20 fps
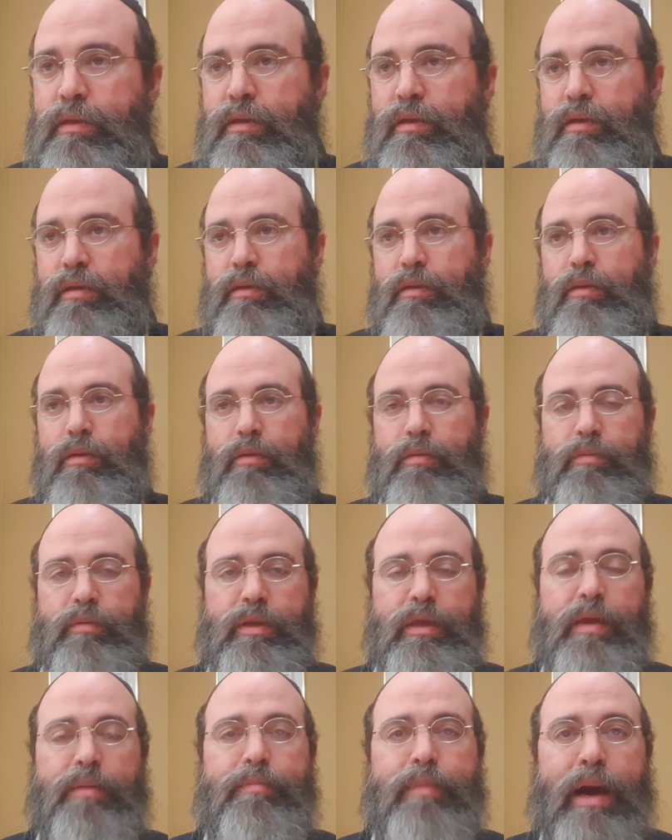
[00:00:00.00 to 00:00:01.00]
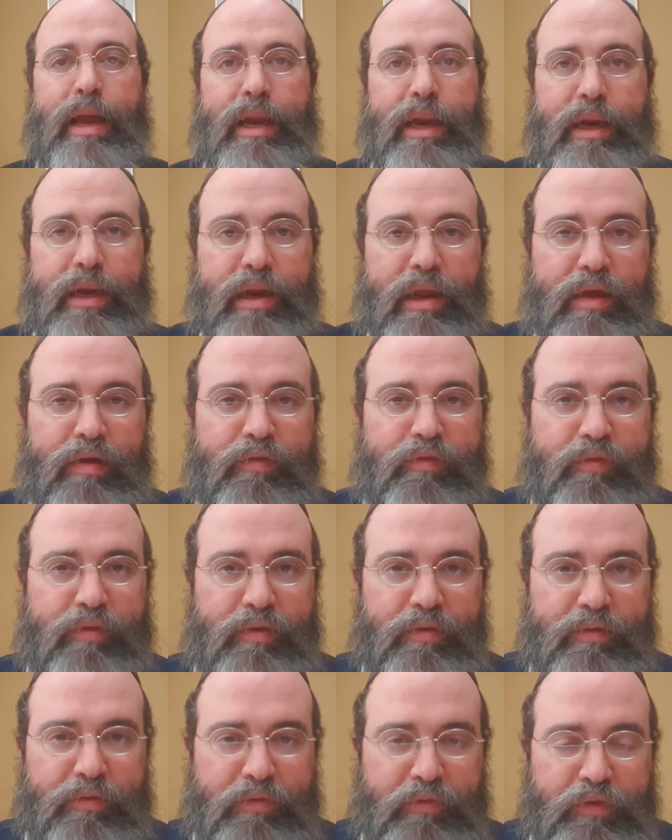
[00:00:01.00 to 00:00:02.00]
äh, gemahlene äh,
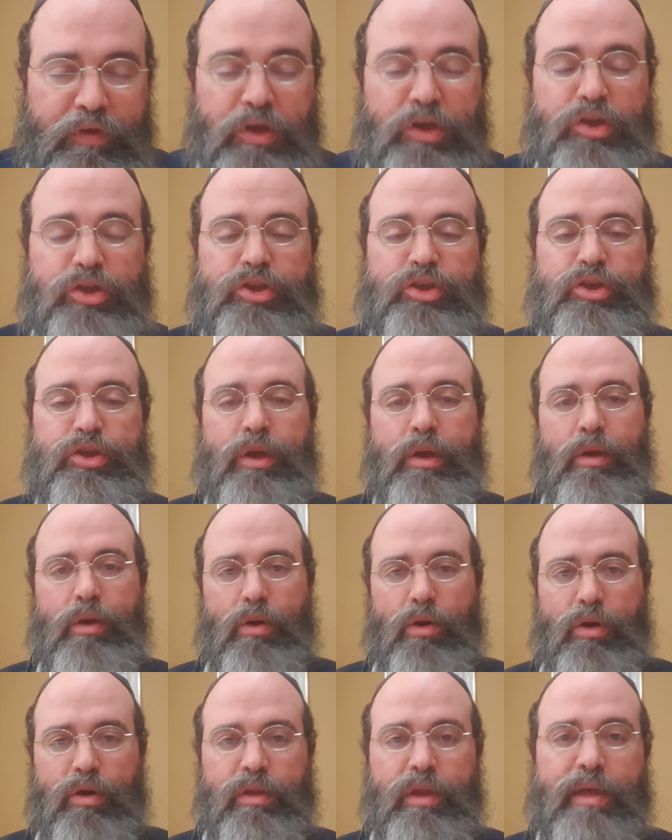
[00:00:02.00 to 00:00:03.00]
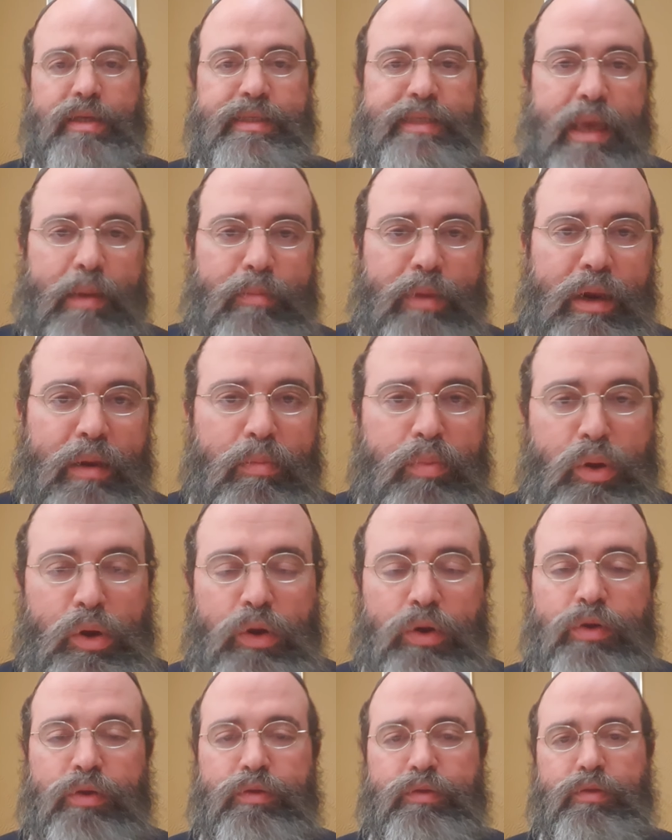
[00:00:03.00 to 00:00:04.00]
äh, Fisch oder
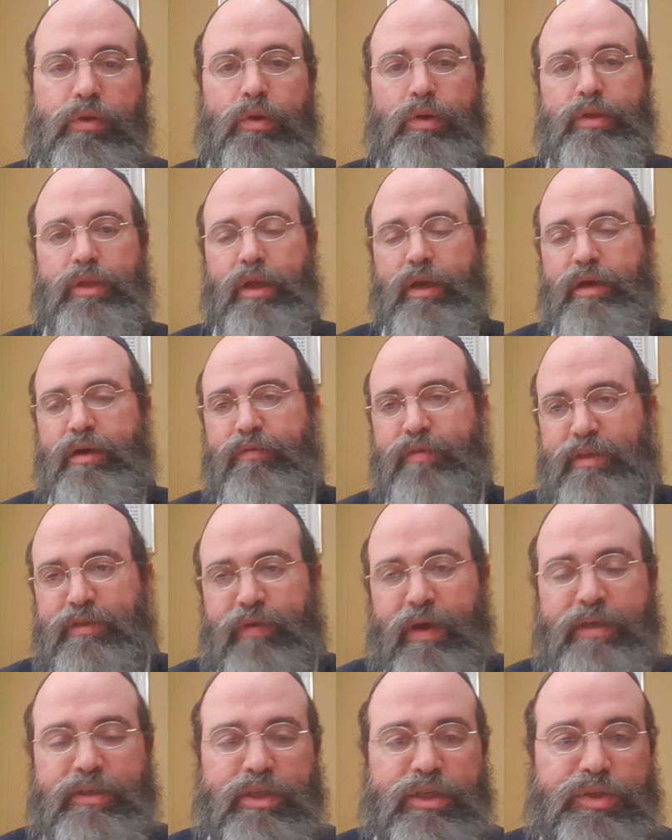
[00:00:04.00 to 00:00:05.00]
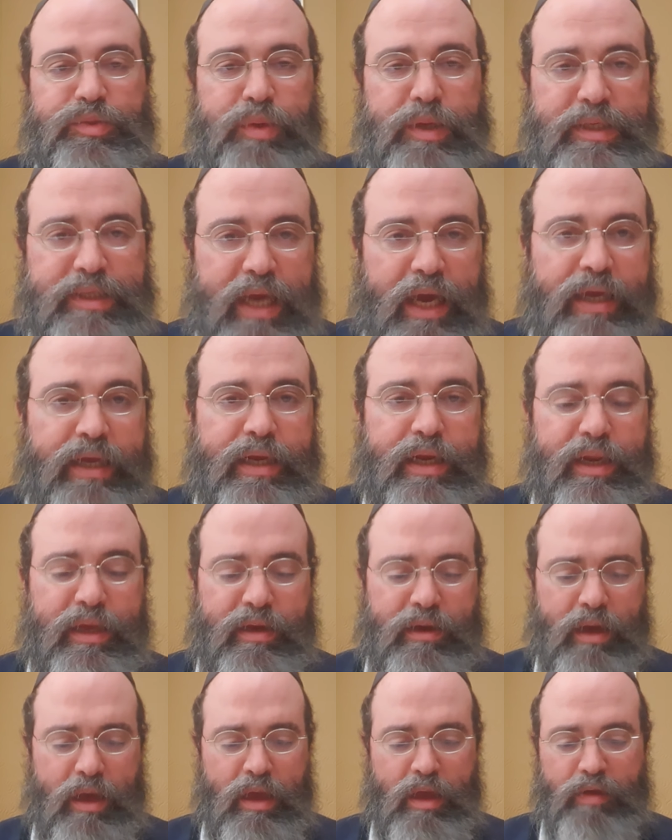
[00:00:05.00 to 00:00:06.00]
Semmelbrot oder was weiß ich,
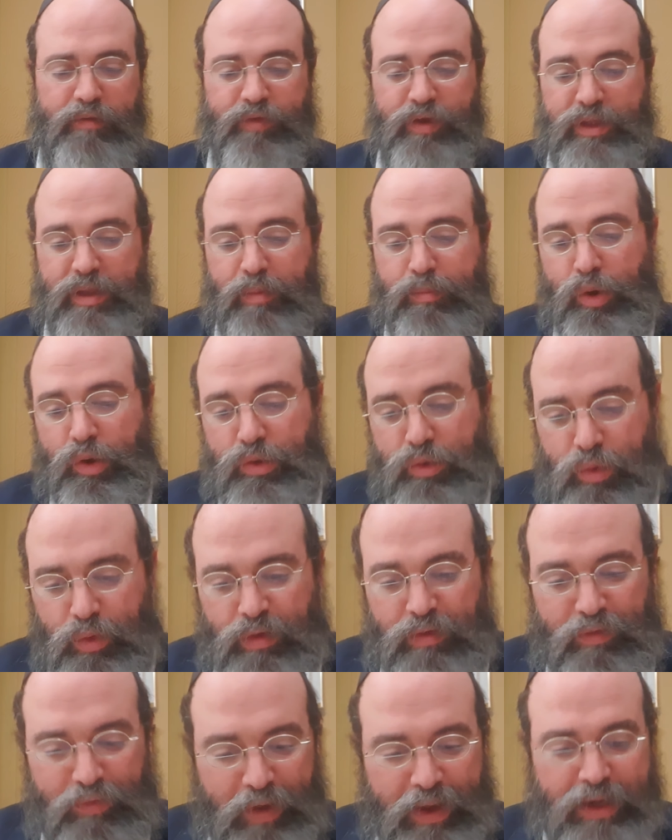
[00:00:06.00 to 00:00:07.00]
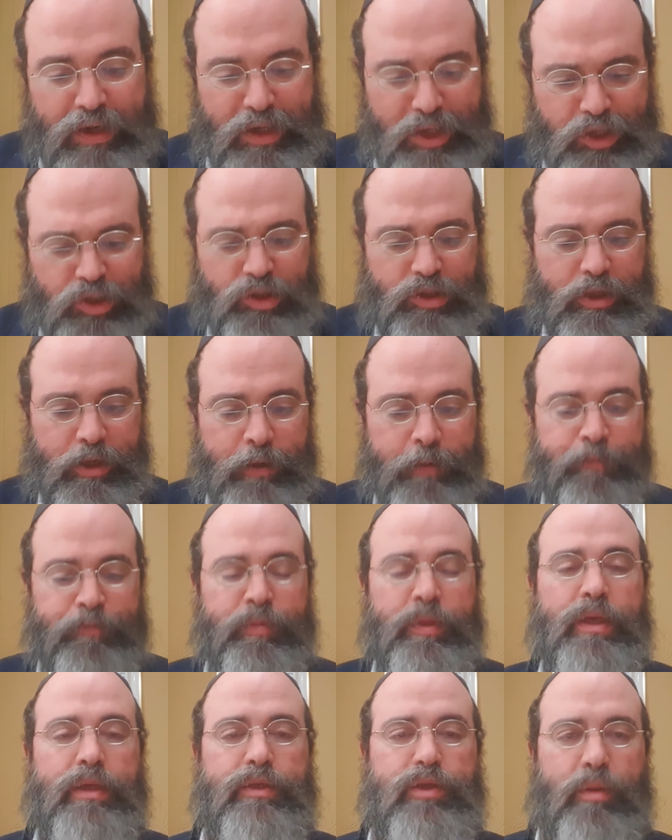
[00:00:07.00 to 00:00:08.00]
Recycling von dem Brot. Gut, wenn nicht,
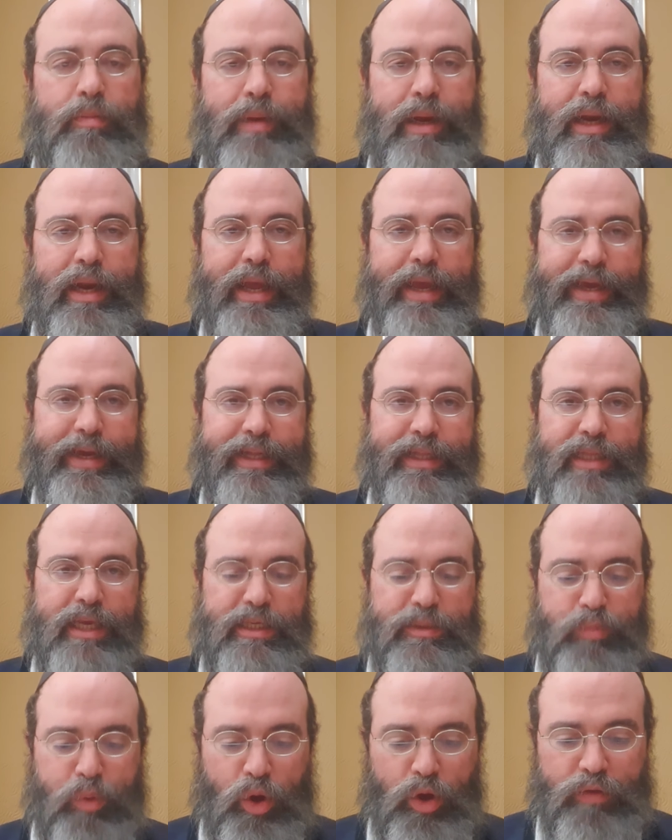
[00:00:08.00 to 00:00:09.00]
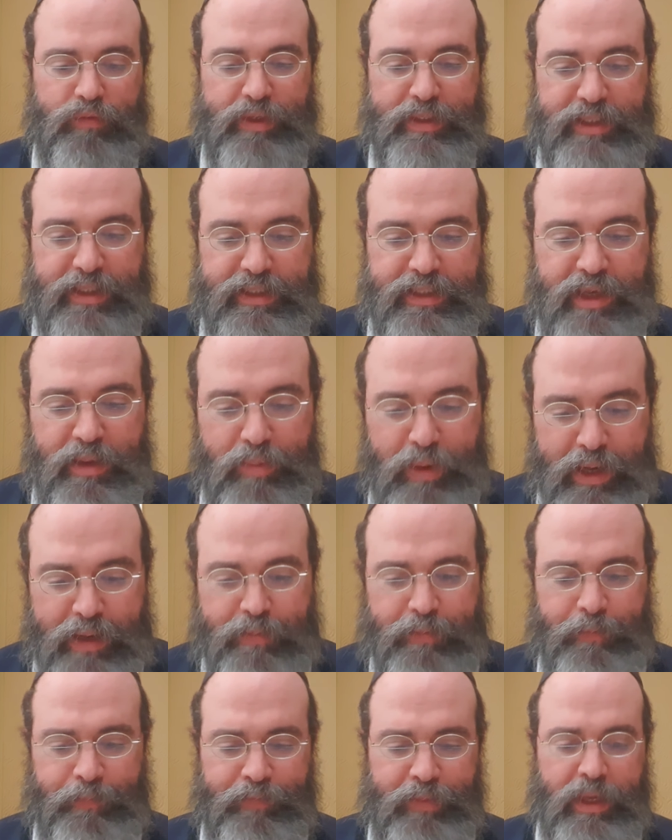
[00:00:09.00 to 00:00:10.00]
soll man legen das Brot, was ist
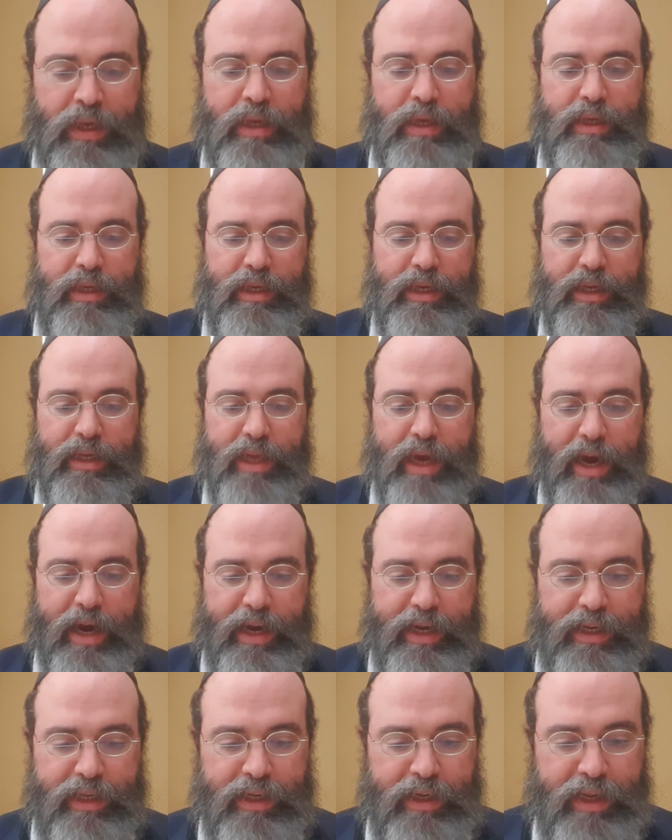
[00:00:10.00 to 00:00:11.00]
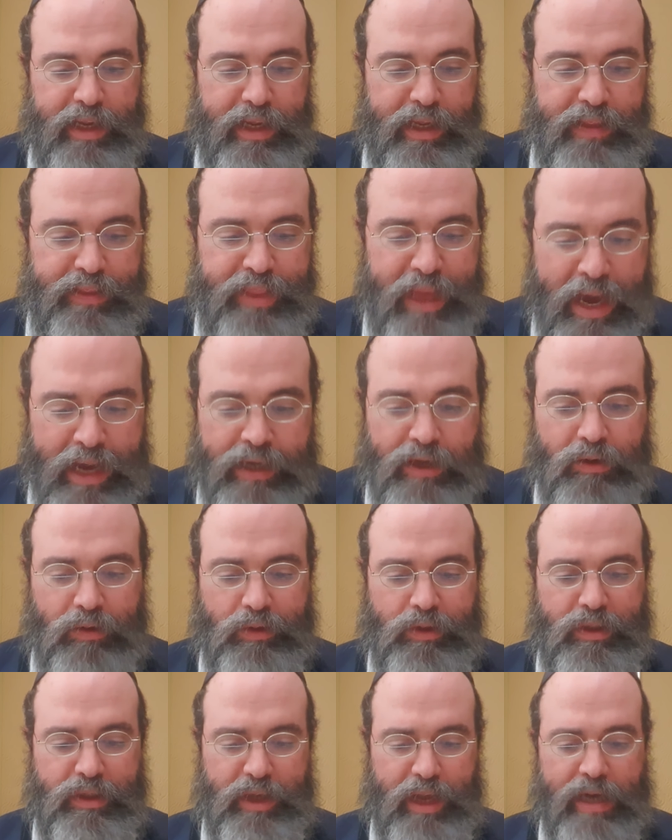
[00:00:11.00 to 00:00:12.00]
geblieben, in eine
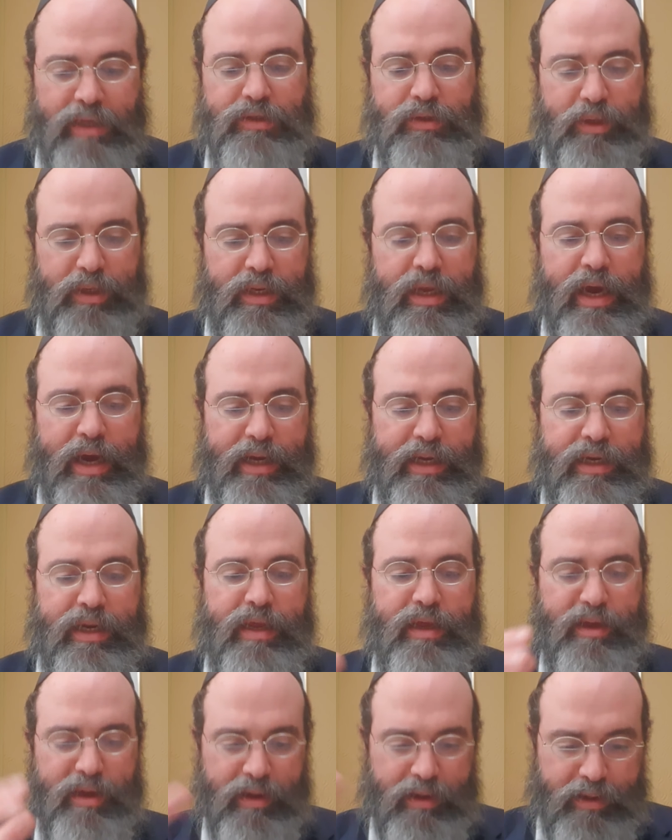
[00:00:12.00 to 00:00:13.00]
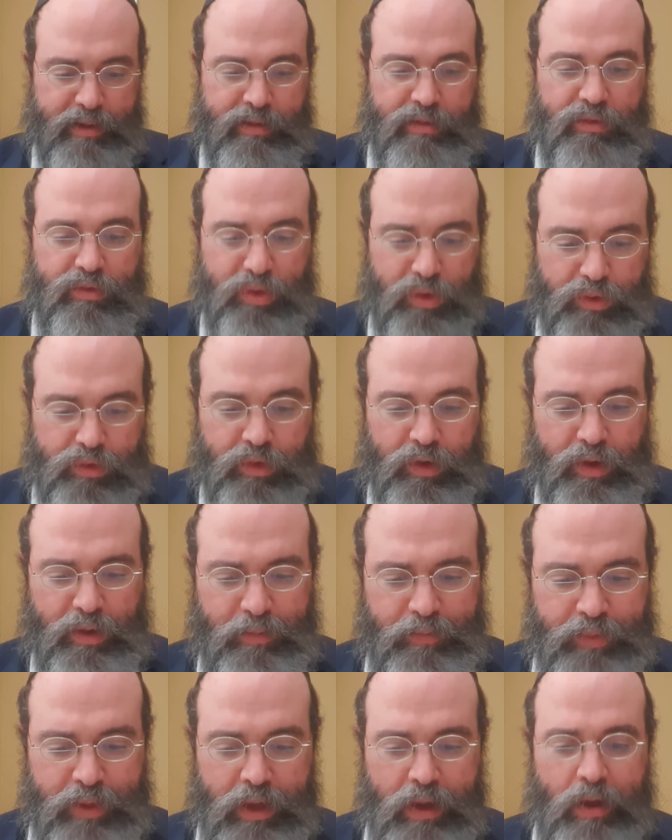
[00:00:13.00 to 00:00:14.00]
Nylon, also in eine Tüte